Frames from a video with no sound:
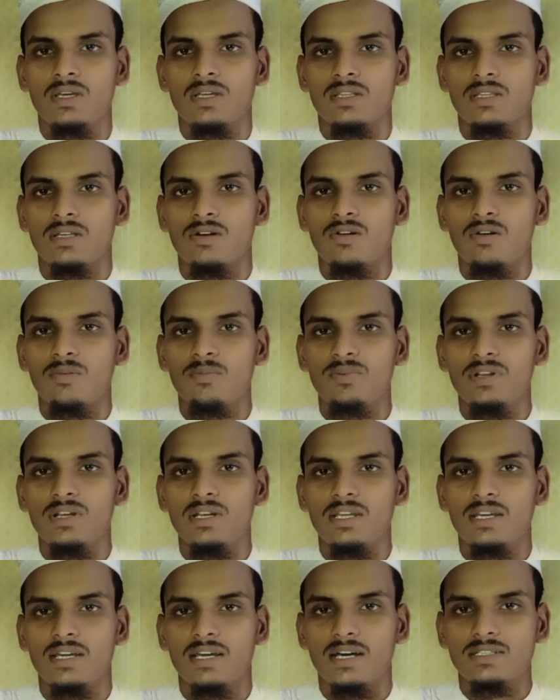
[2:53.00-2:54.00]
তারা
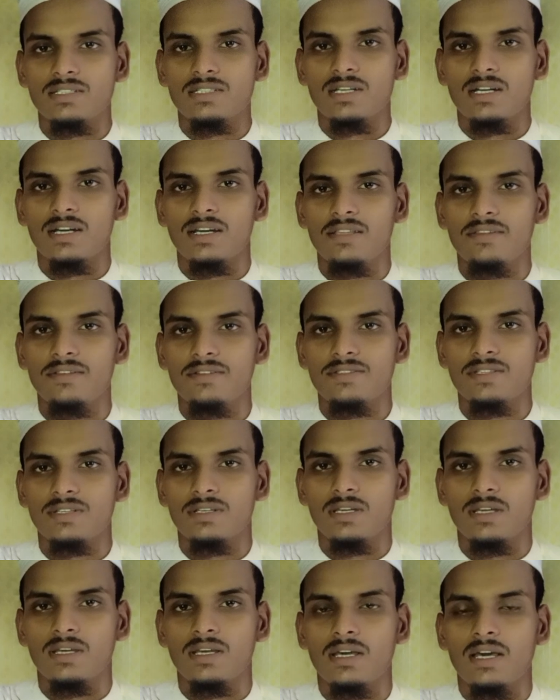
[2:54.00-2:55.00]
অপিলনি গাজা খাইতেছে
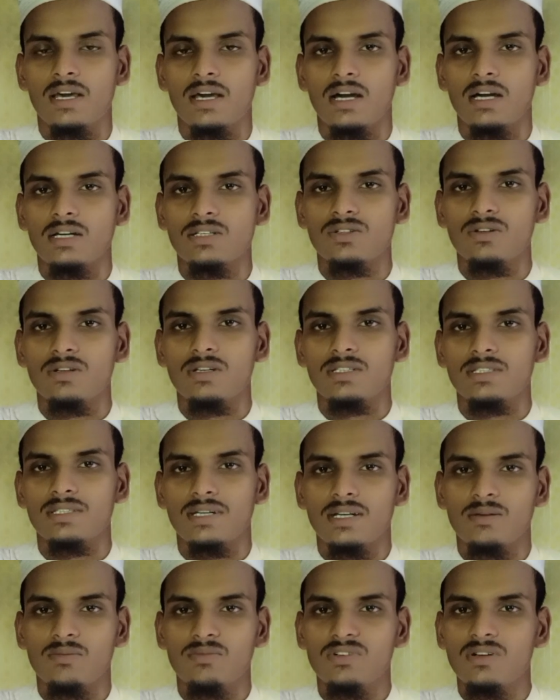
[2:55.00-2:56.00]
আসলে
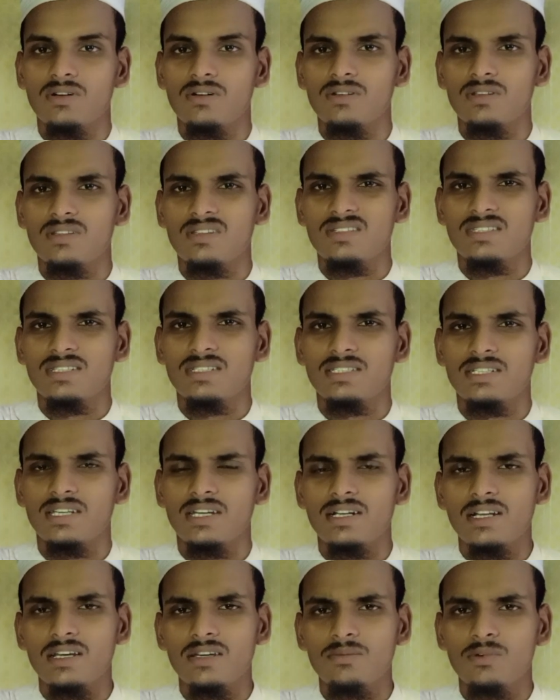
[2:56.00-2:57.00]
তারা মনে করতেছে যে
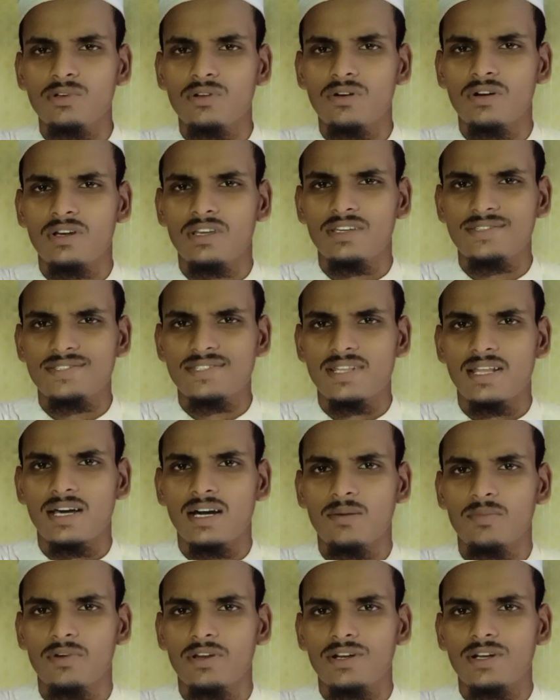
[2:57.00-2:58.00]
এটাই মনে হয়
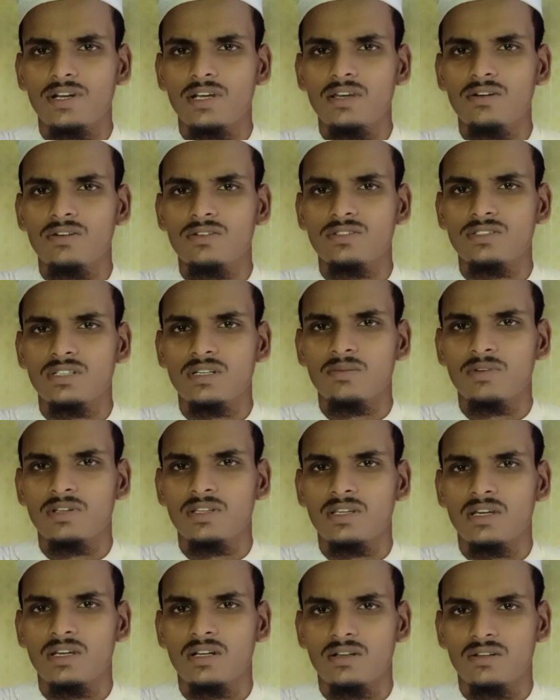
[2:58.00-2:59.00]
ইসলাম এটাই হচ্ছে
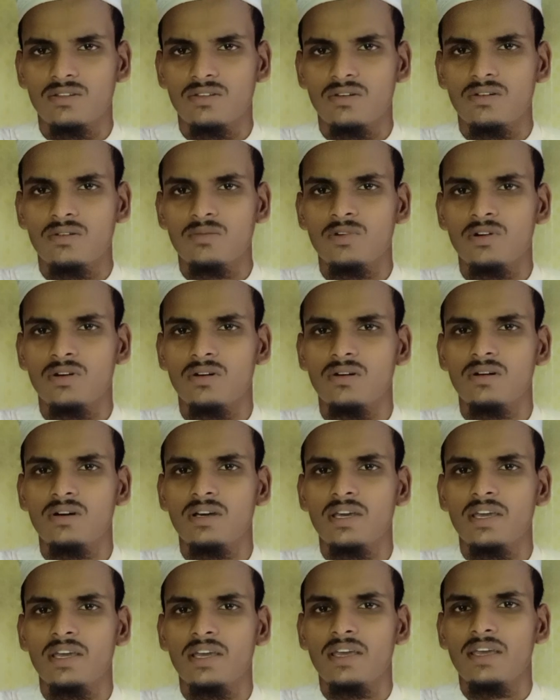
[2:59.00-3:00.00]
আমাদের ধর্ম
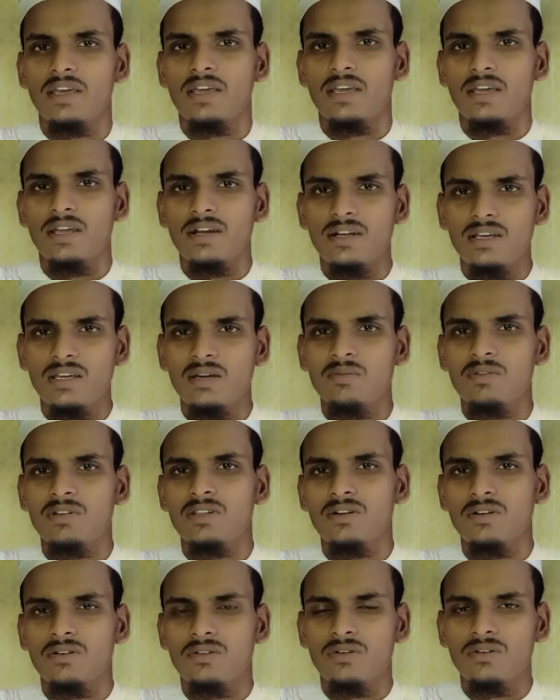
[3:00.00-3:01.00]
এটাই
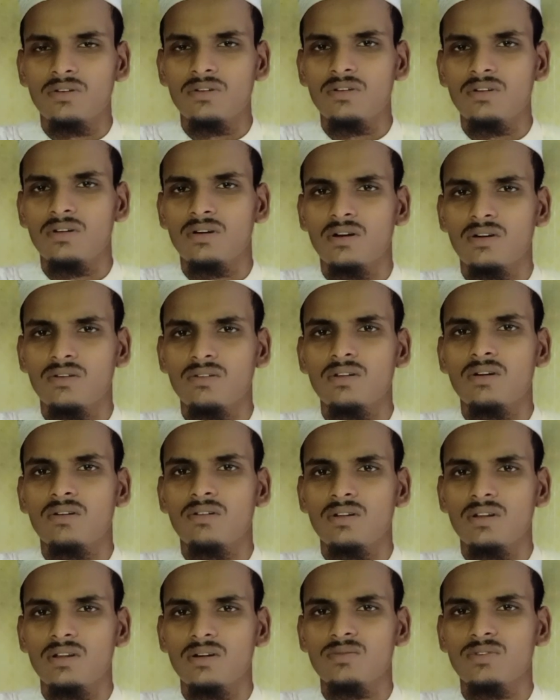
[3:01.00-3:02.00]
আমাদের করণীয় এগুলো
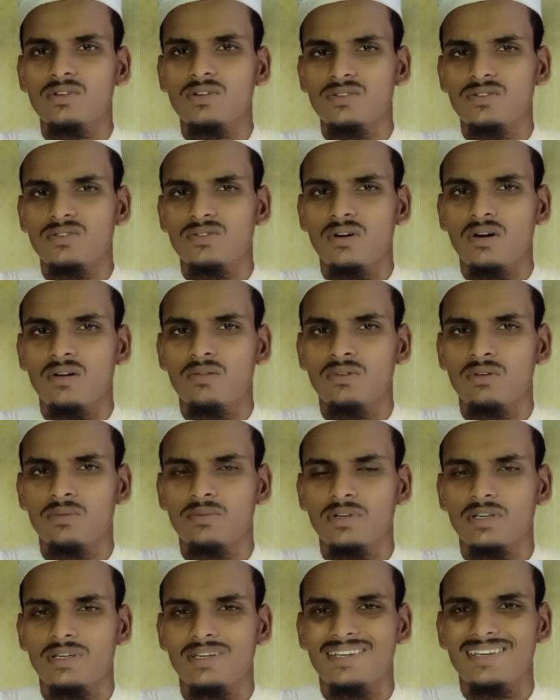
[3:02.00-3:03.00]
করলে মনে সব
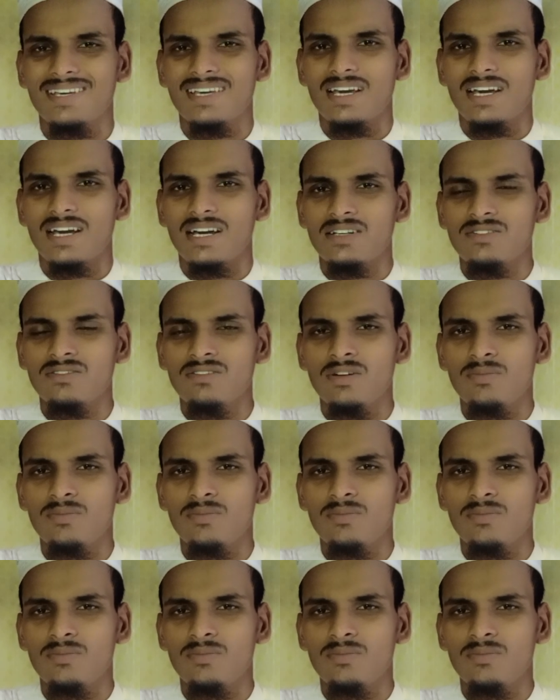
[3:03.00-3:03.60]
হবে আসলে